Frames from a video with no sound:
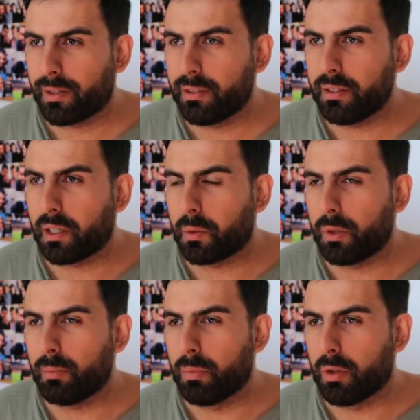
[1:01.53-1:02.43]
Partite
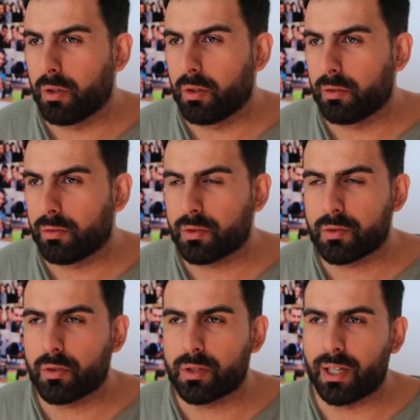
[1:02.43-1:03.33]
qui, boh, non
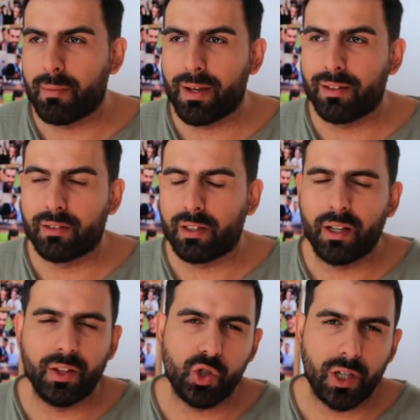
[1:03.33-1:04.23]
so se mettere
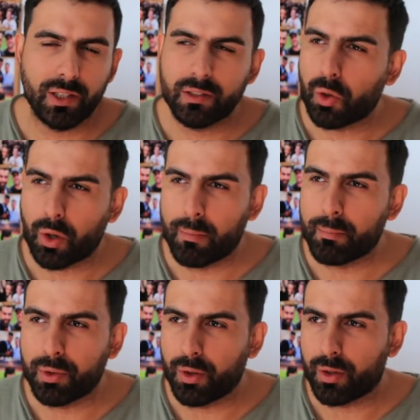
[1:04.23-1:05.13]
leggenda o
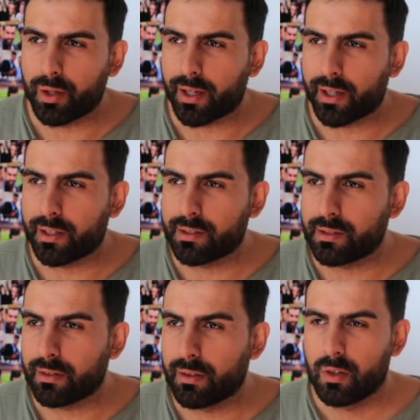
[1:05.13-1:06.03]
campione,
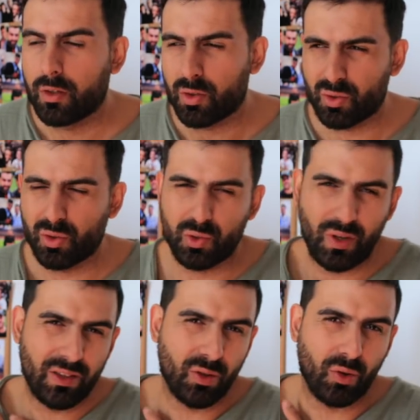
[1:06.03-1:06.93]
ragazzi. Lo
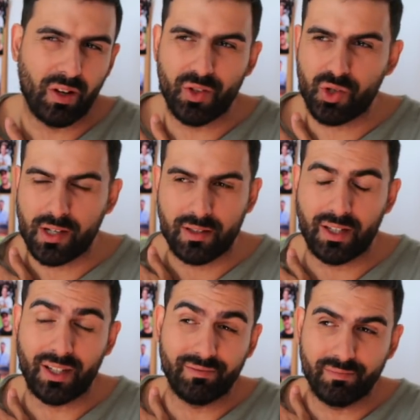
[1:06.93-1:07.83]
scorso anno con
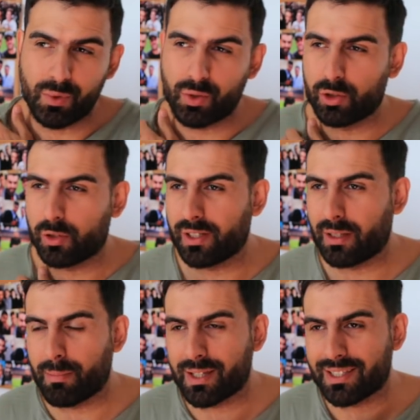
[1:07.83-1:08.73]
Leggenda mi sono trovato
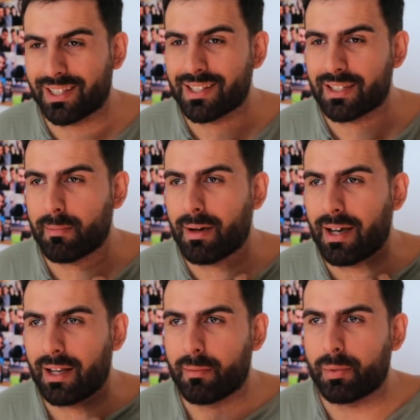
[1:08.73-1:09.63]
abbastanza
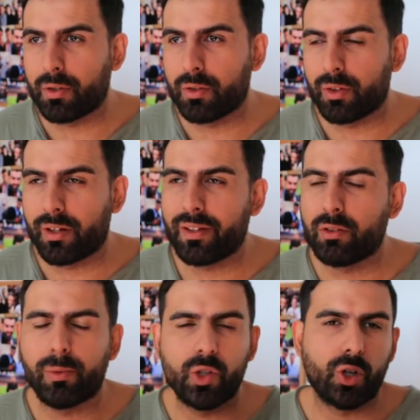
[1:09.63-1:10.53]
male, però non avendo mai